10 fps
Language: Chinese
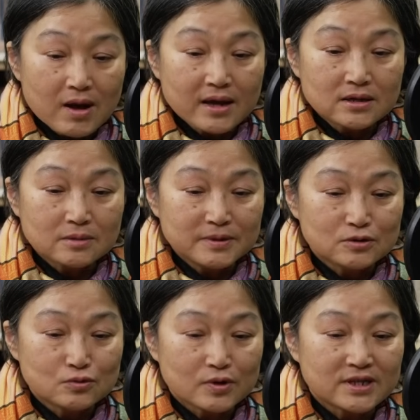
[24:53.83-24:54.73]
盖和
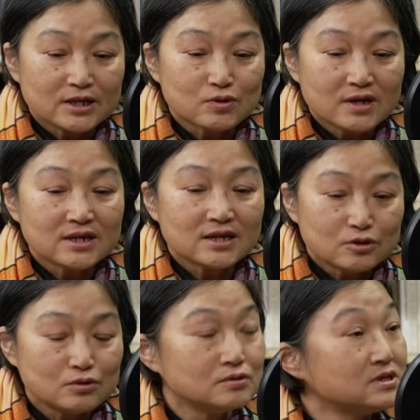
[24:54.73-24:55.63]
平水泥专业
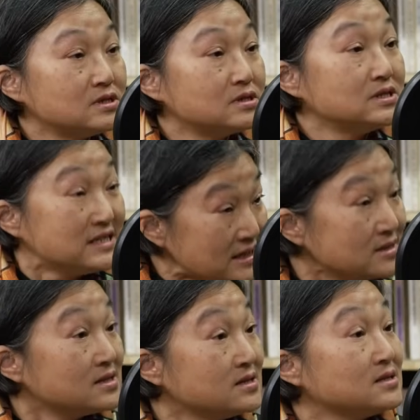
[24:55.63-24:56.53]
区是既
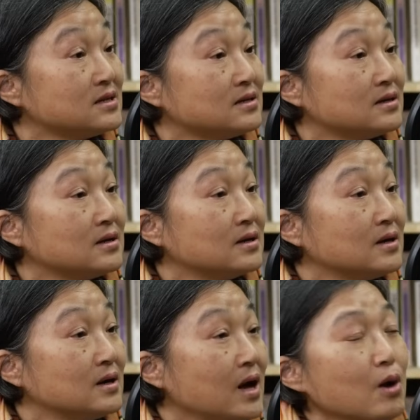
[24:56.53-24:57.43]
定政策，
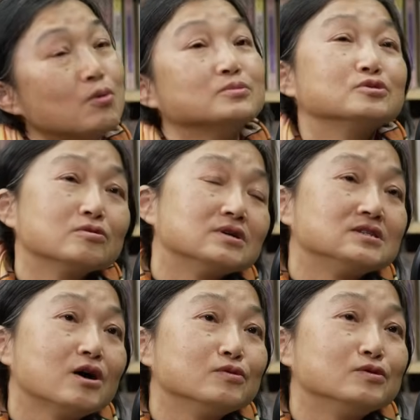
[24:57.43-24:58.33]
哎，我们受的
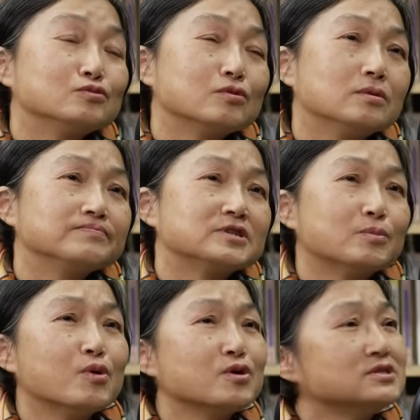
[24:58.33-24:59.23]
教育说怎
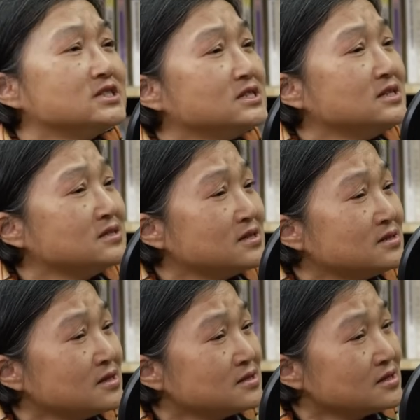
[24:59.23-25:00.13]
么会有既定政
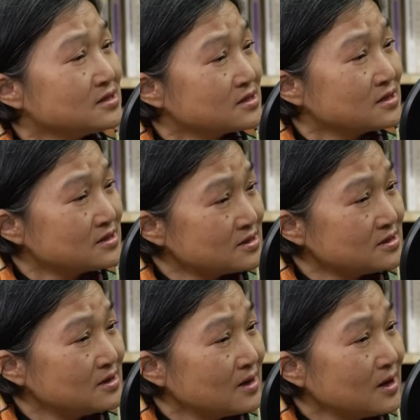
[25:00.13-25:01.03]
策这四个
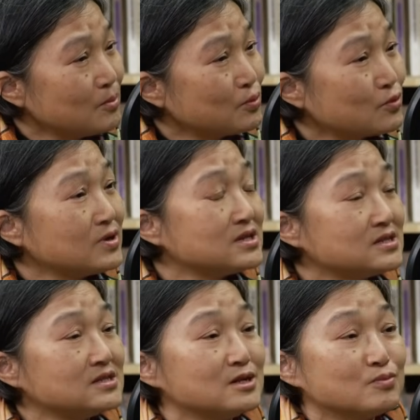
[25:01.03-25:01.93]
字？不对的
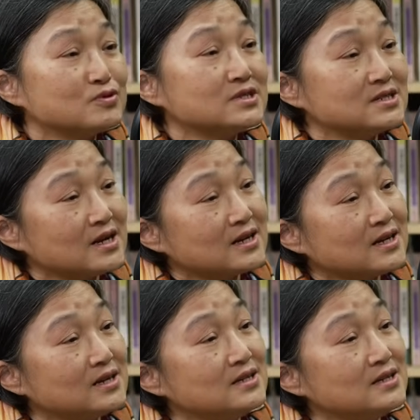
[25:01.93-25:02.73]
事情不是应该可